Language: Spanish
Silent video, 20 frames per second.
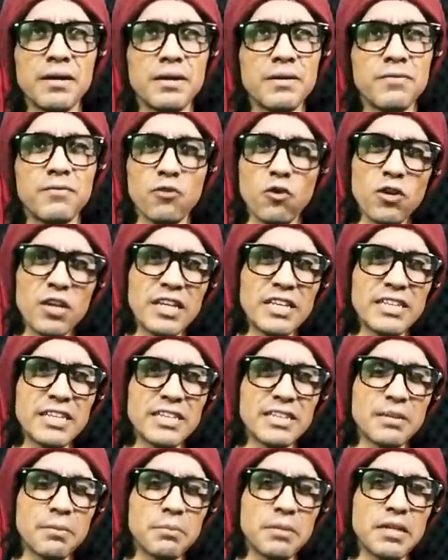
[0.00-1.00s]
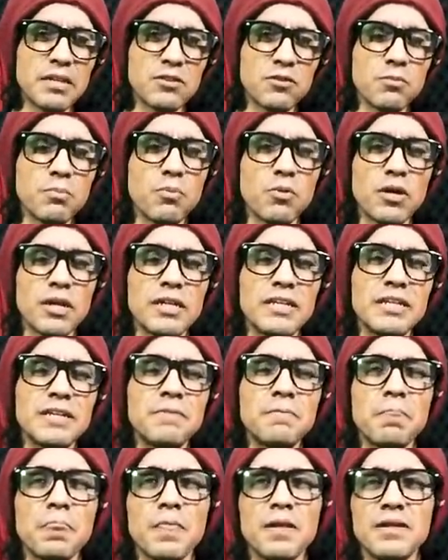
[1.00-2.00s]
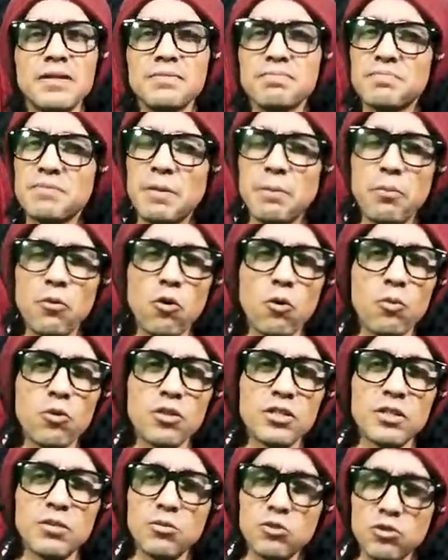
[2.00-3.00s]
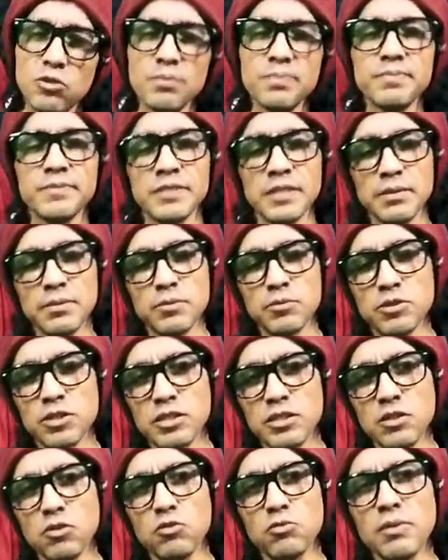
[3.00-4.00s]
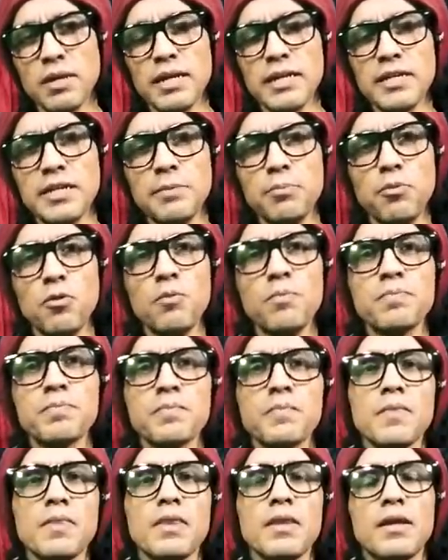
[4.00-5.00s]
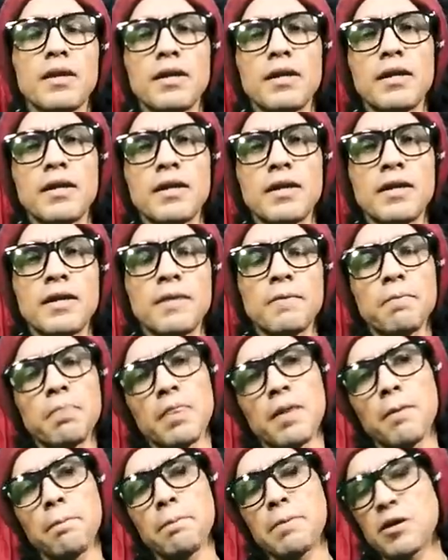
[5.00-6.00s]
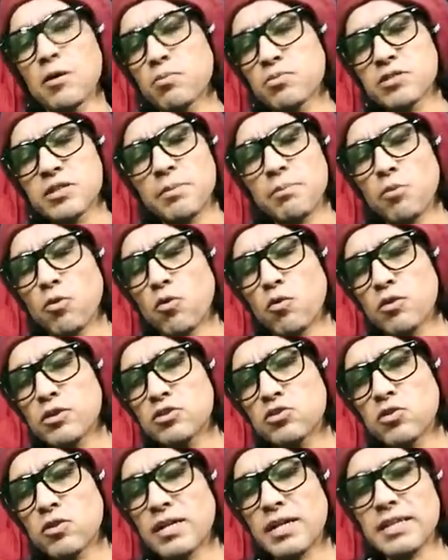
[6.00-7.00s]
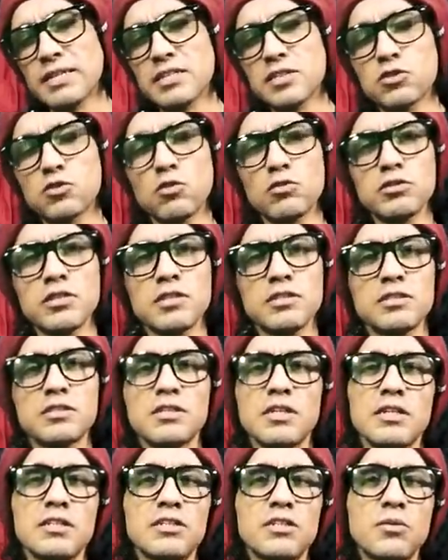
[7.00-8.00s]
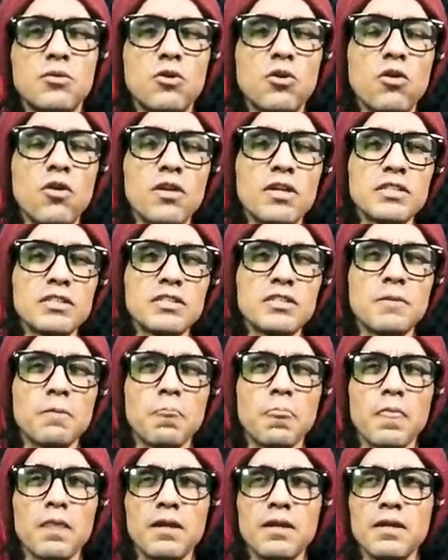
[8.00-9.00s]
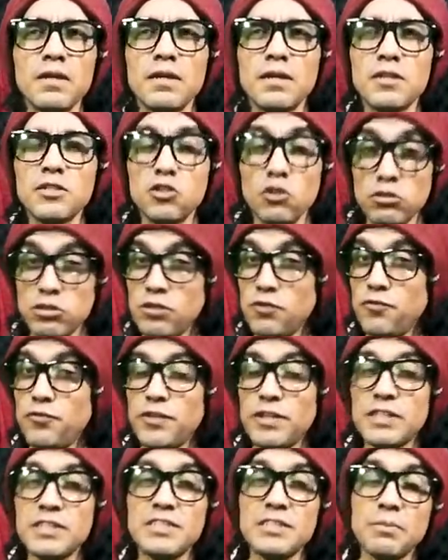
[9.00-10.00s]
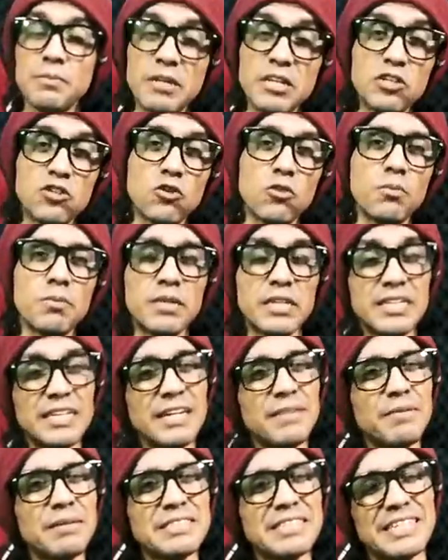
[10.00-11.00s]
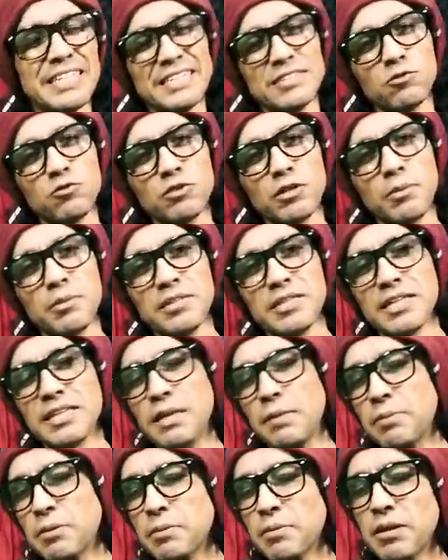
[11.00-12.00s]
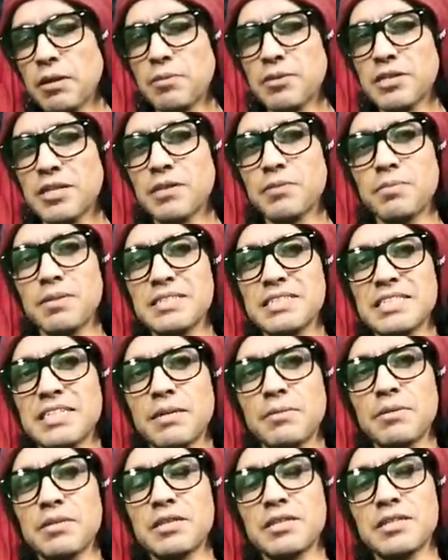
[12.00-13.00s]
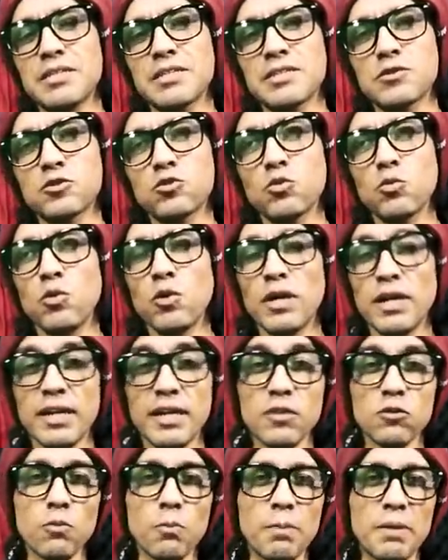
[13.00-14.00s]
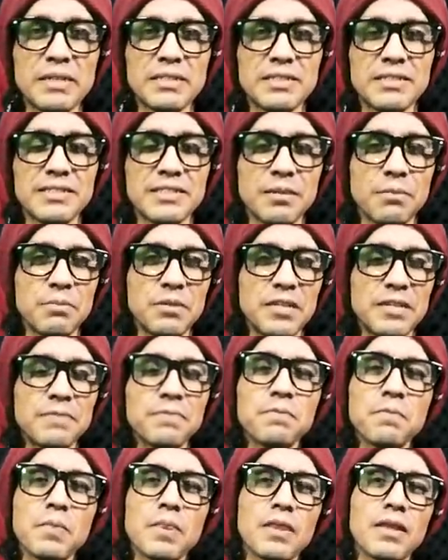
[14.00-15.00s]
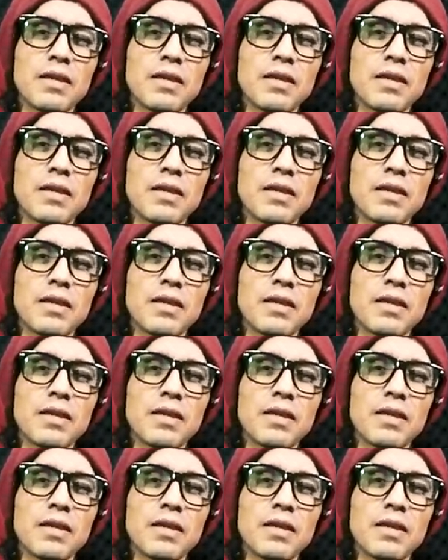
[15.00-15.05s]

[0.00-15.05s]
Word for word: eh, flojita también, ¿no? Por ahí tampoco puedo hacer mucho. Sabemos que tiene un mal equipo, eh, pero pues tampoco hizo grandes cosas de Trevor Lawrence. Eh, Justin Fields brilló, brilla además en la segunda mitad, la primera mitad básicamente estuvo errando pases también